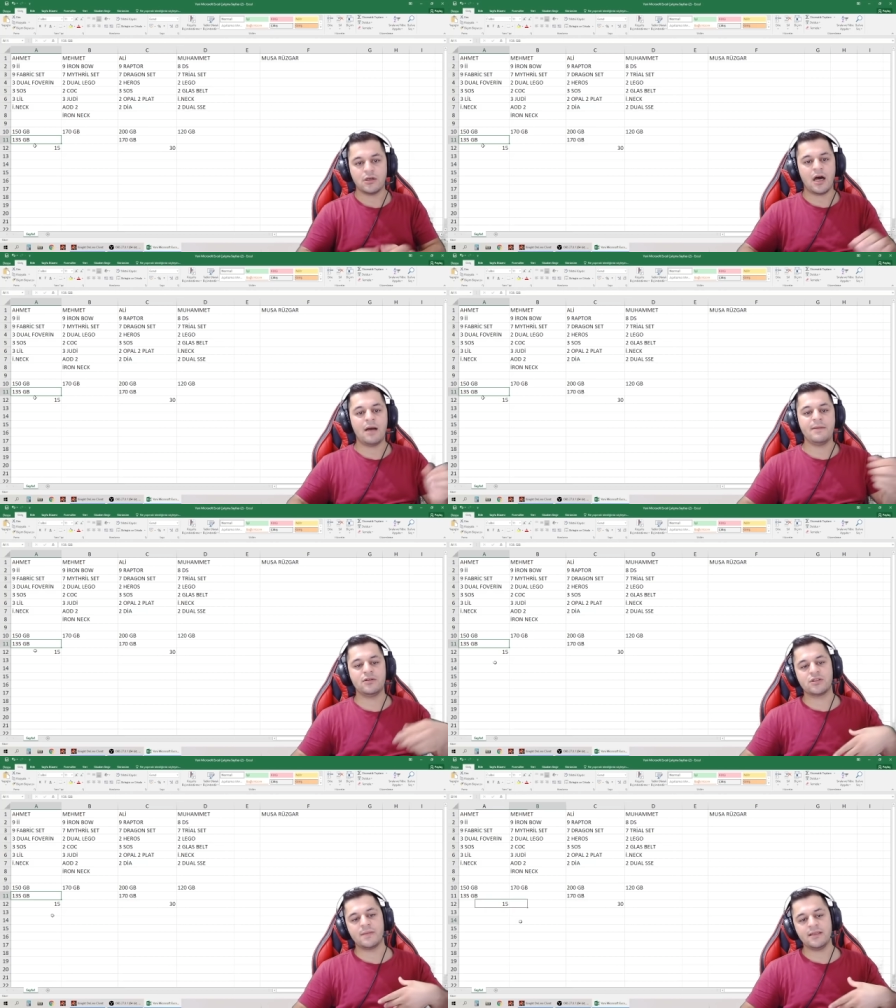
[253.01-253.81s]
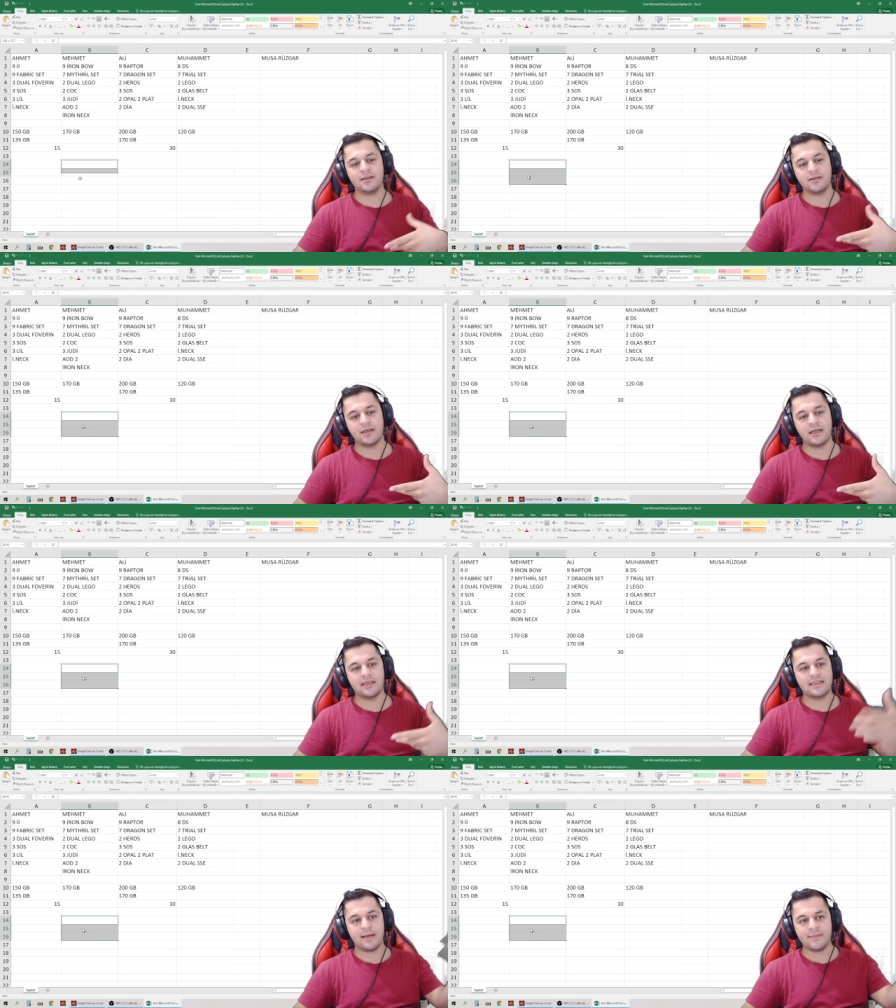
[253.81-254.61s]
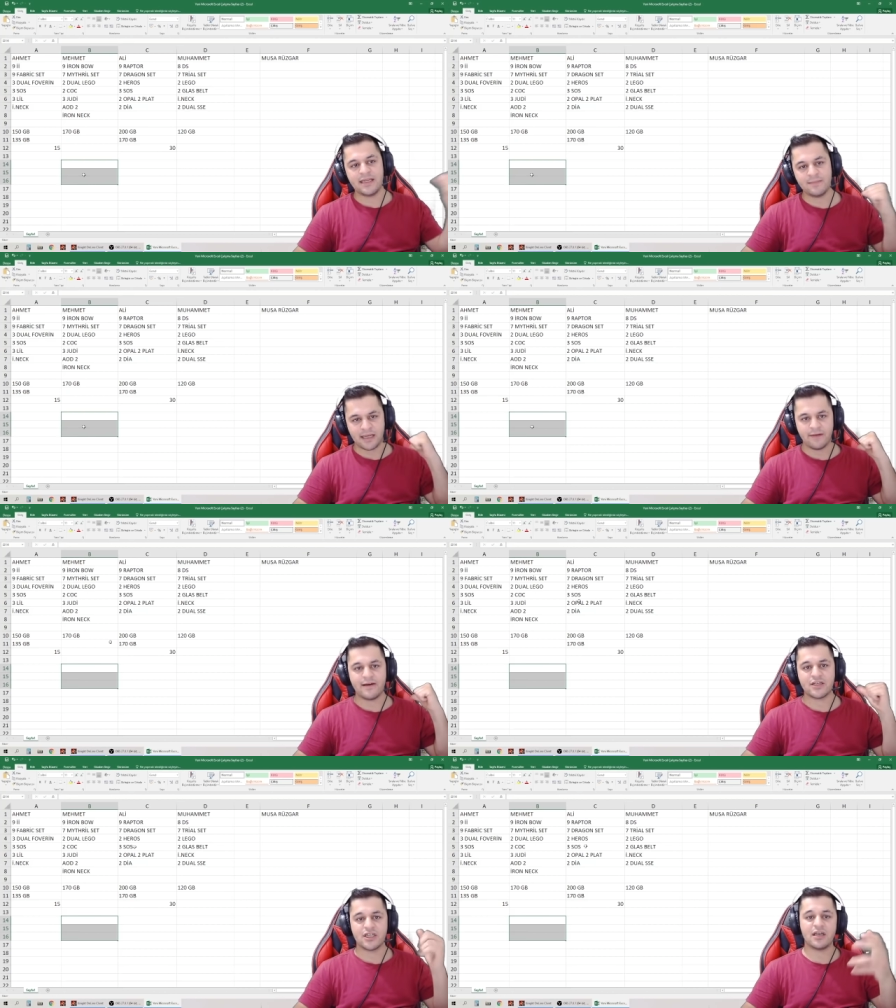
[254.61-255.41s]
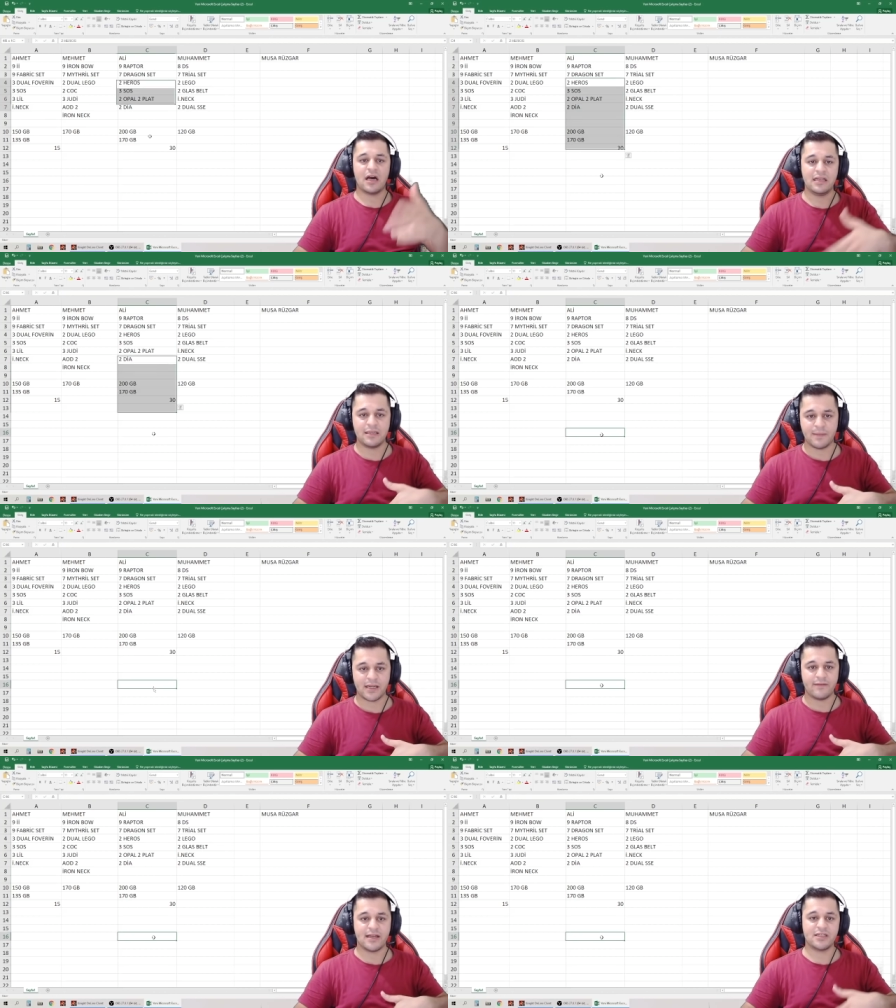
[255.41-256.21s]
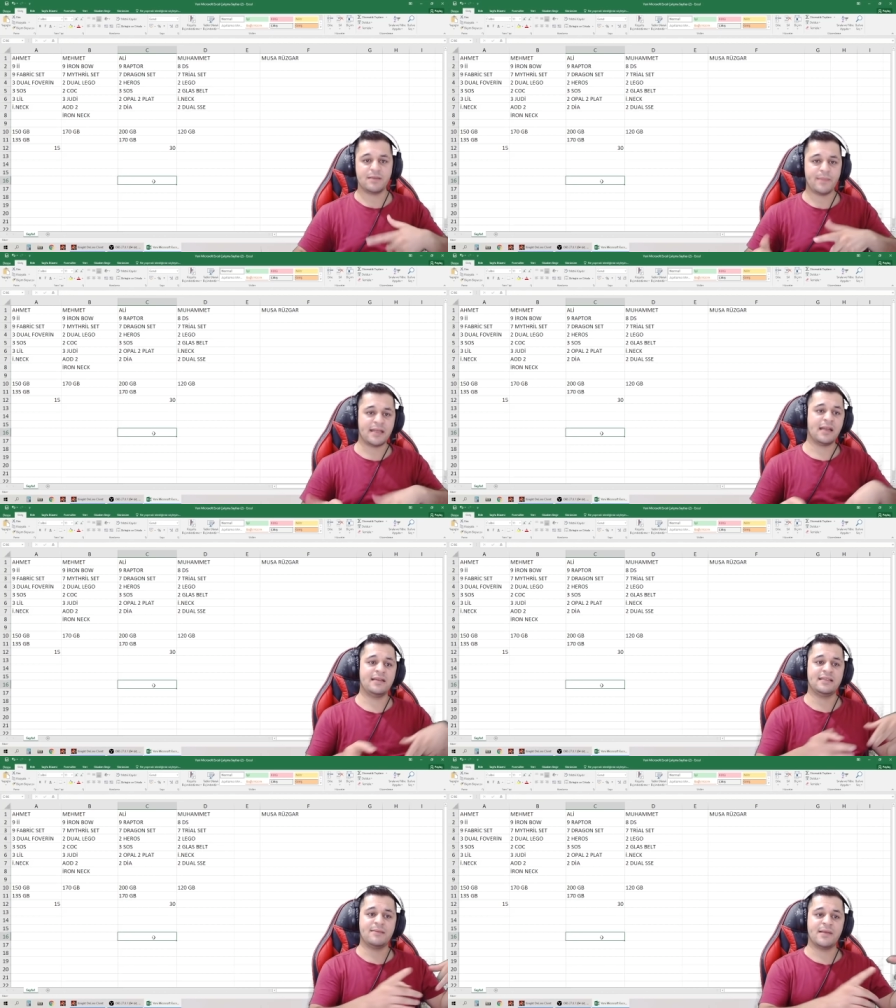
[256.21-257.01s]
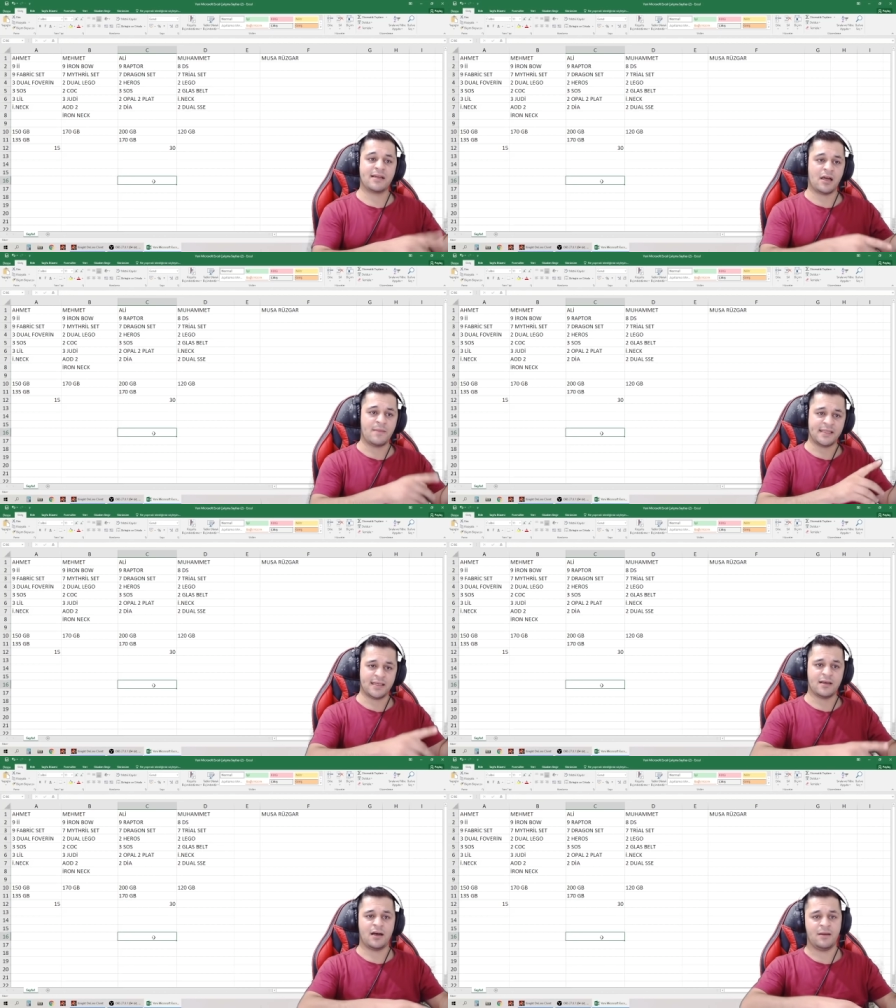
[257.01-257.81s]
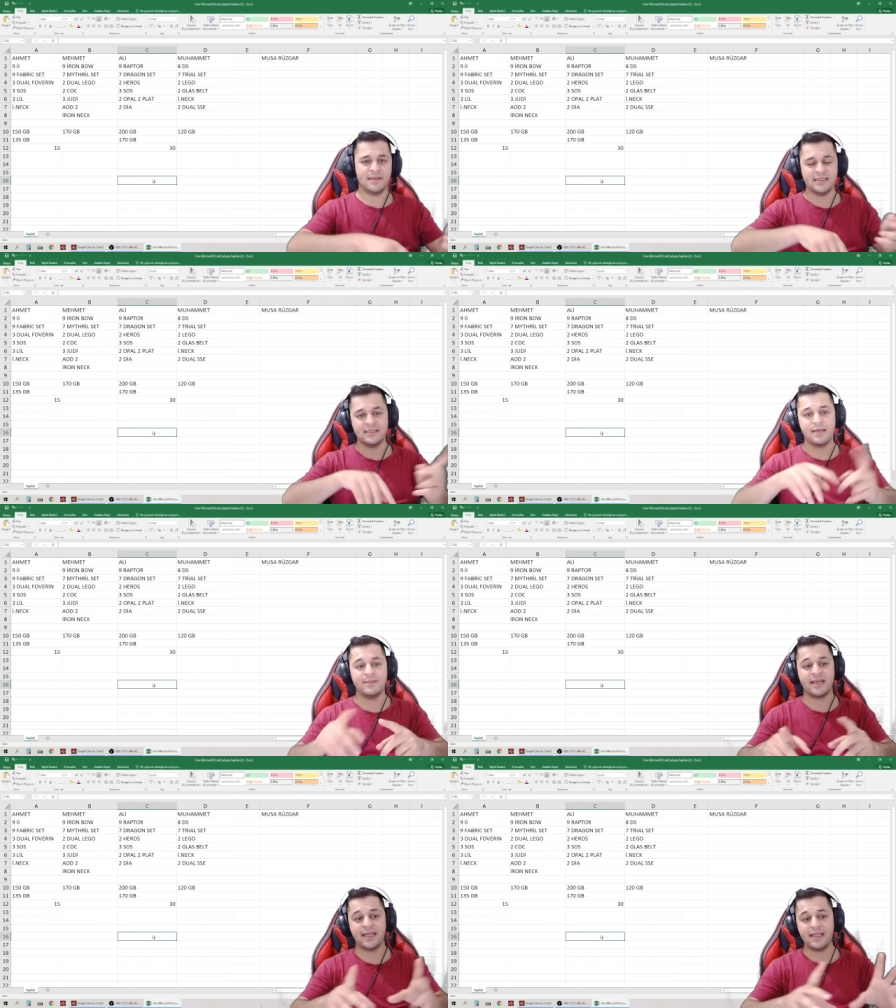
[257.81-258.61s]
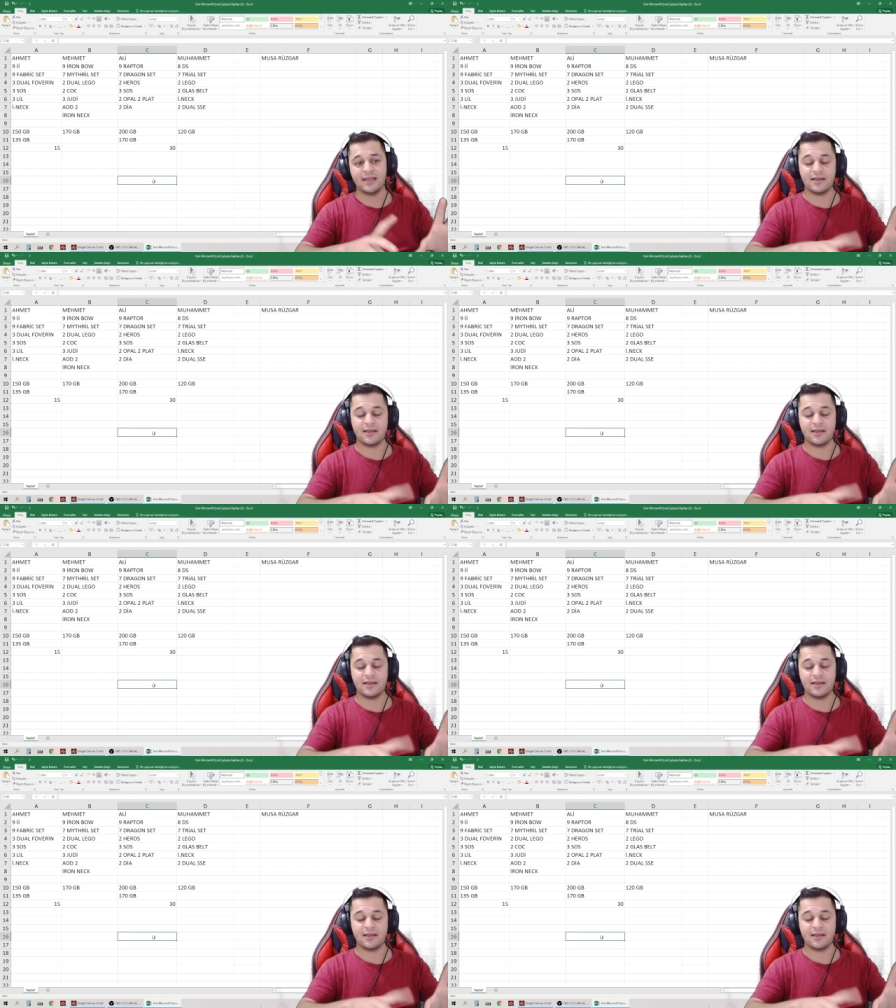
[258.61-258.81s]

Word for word: Ahmet o zaman e, itemlerini bana verecek. Ali de bana verecek. Ben Ali'nin itemlerini Ahmet'e, Ahmet'in itemlerini